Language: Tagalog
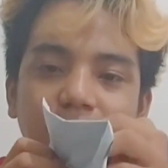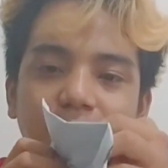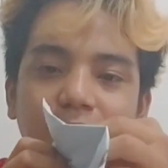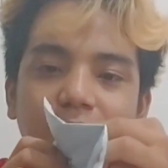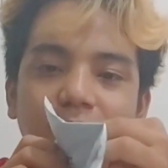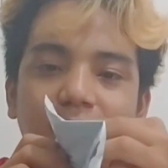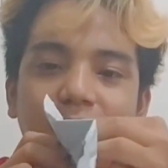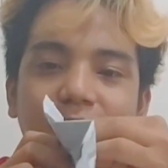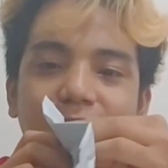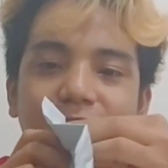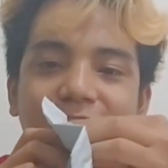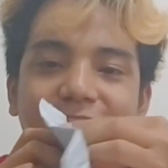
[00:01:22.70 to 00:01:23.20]

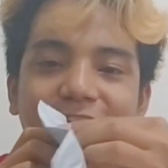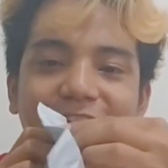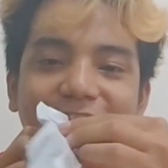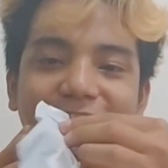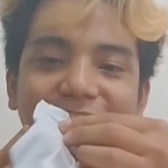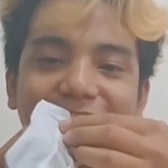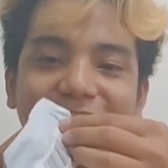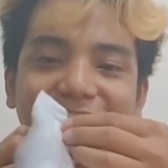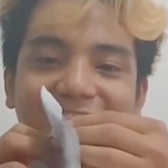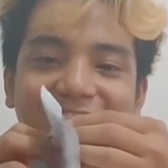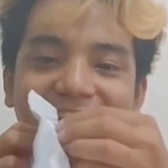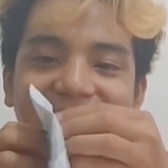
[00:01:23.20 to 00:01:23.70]
na natin.
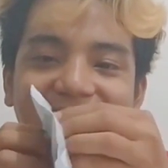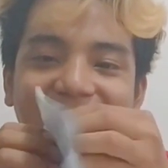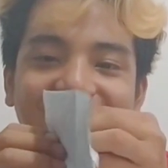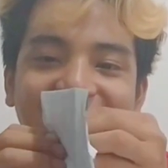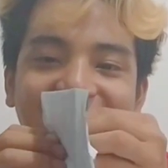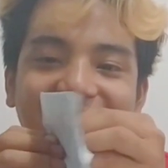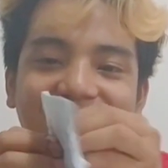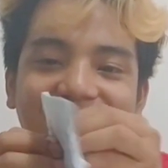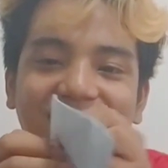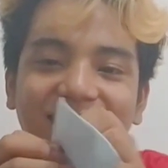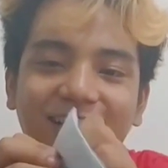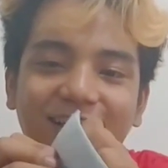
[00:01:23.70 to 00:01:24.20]

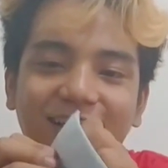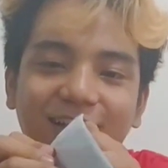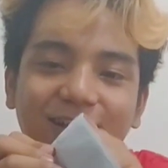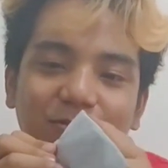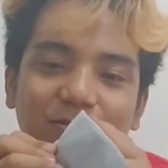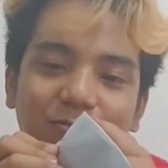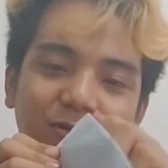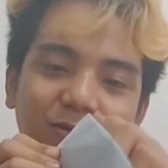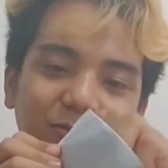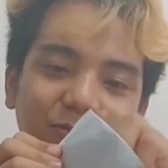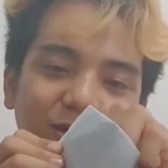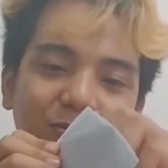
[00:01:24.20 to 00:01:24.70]

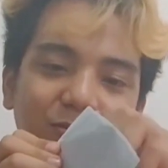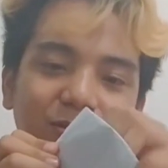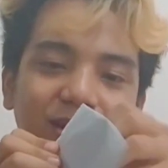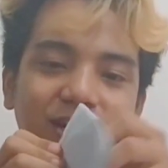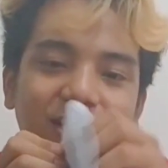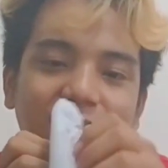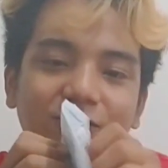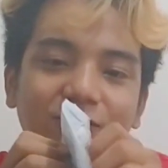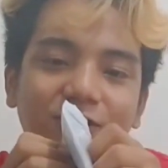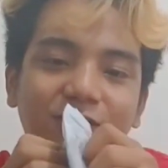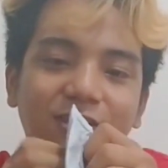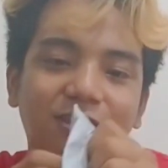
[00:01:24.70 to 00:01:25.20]
Mamaya mali
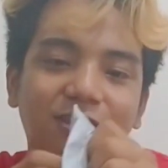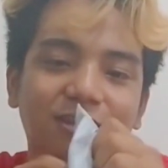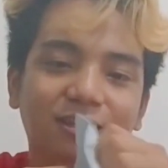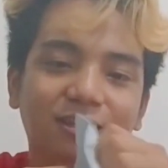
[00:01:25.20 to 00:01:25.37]
ako eh.